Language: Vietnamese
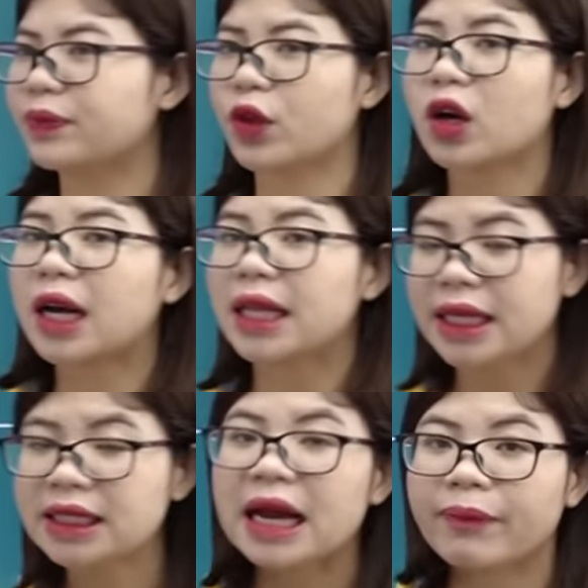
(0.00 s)
nó khá là
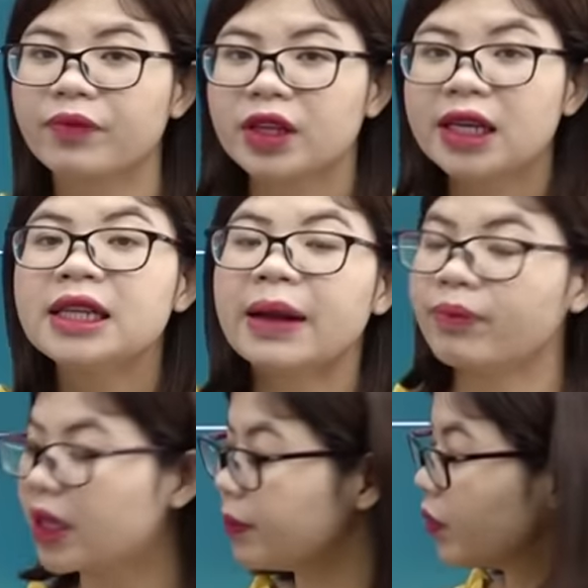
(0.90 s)
ít gặp ít gặp
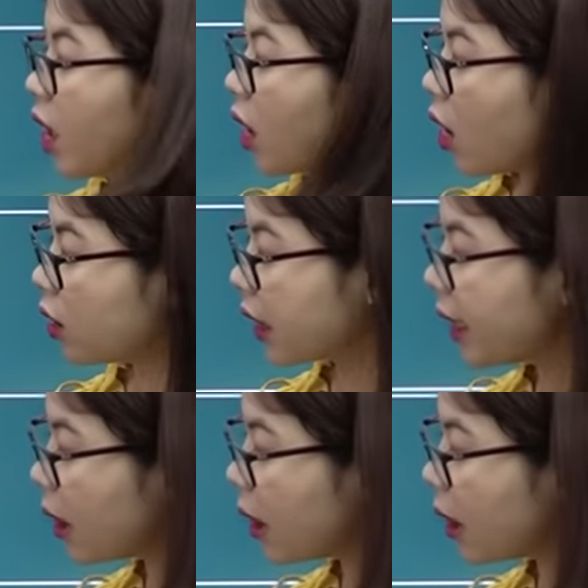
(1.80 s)
nhá còn cách